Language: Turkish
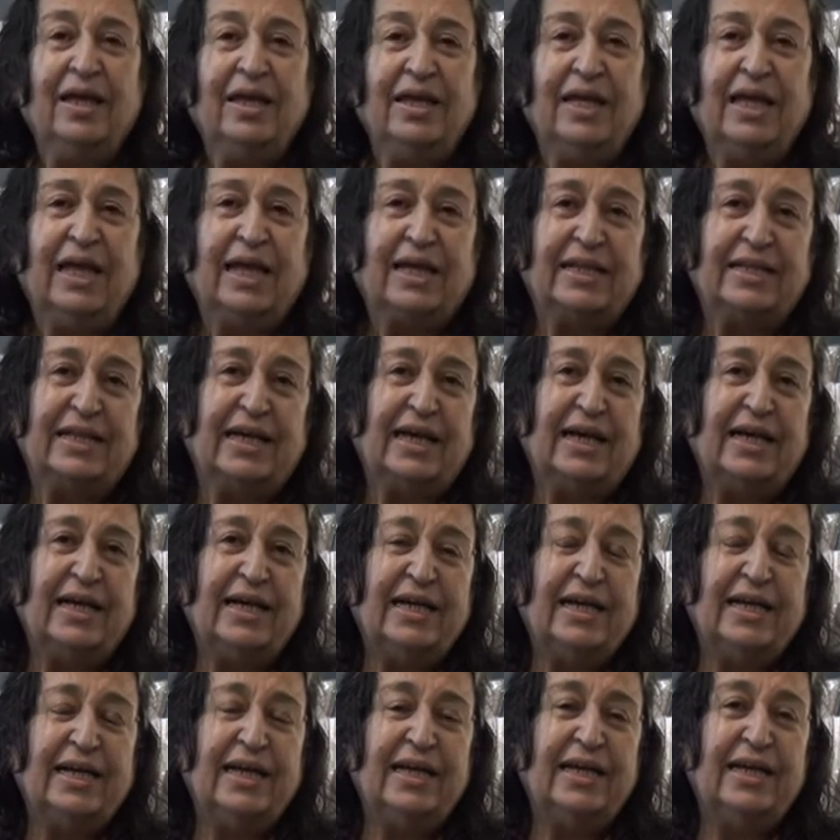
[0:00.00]
ya
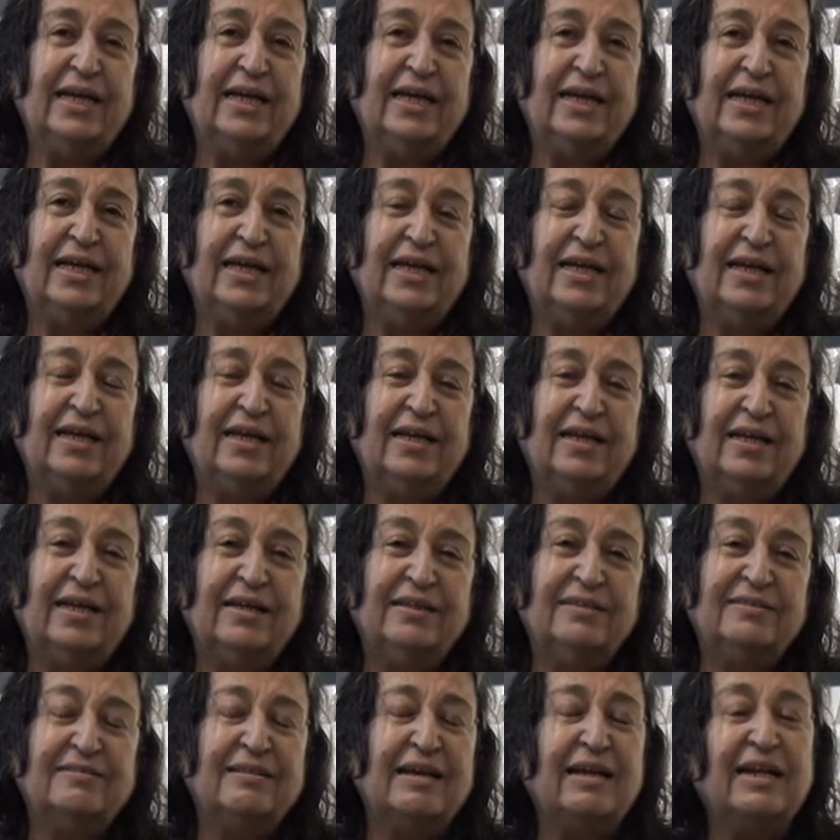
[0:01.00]
da e,
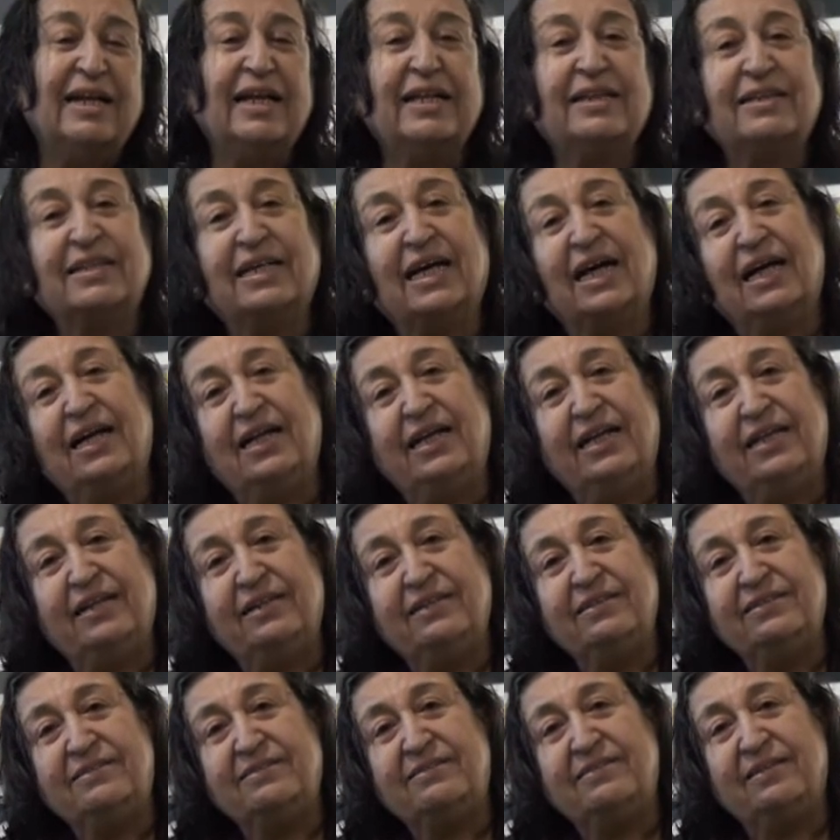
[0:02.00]
sanat
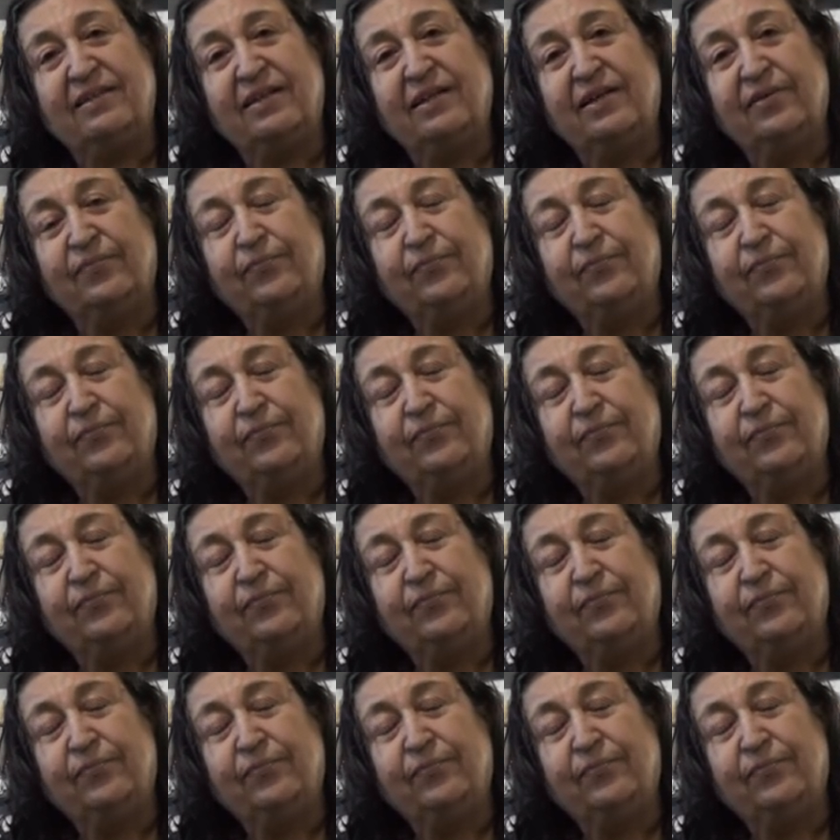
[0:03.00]
galerisi.